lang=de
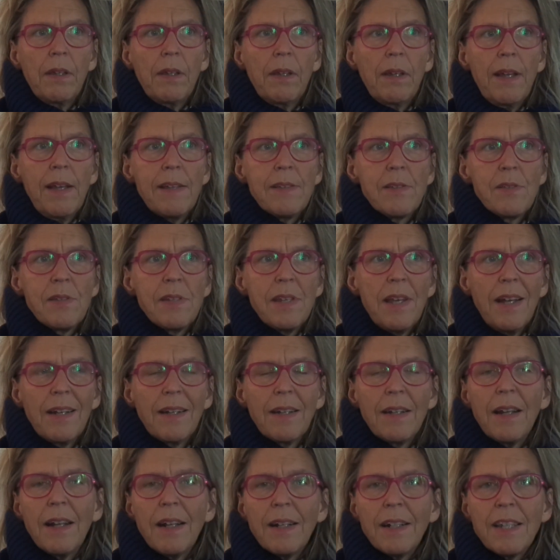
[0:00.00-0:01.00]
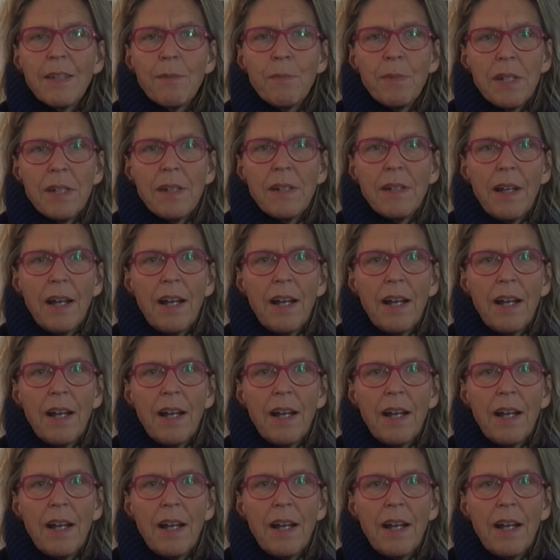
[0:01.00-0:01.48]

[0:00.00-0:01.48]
Also sie hatten eigentlich mit den